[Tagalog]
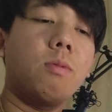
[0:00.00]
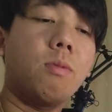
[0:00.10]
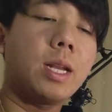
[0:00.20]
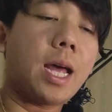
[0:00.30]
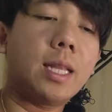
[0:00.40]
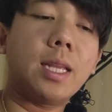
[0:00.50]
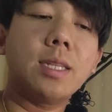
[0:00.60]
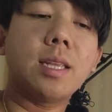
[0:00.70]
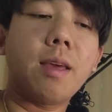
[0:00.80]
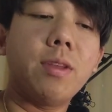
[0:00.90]

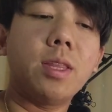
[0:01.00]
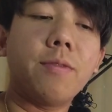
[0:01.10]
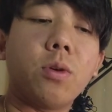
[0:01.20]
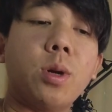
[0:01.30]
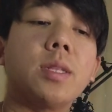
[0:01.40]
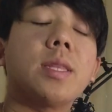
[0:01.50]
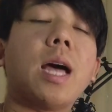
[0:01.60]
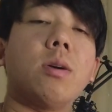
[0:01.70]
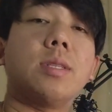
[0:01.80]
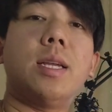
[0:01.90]

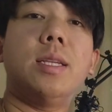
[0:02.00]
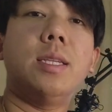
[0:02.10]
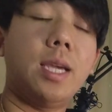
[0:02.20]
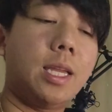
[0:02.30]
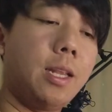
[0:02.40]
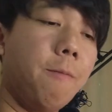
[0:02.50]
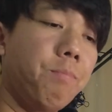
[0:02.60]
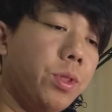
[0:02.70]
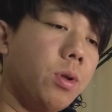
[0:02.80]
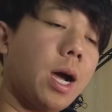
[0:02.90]
174,000 yen
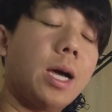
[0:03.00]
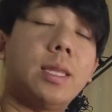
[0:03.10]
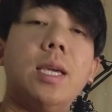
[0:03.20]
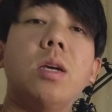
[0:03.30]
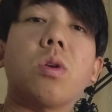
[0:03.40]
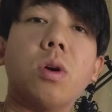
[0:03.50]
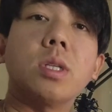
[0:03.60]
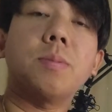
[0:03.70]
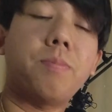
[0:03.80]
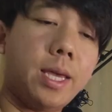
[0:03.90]
yung ating
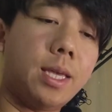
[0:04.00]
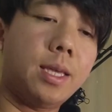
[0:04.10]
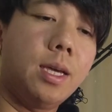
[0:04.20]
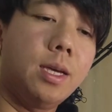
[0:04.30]
gross pay.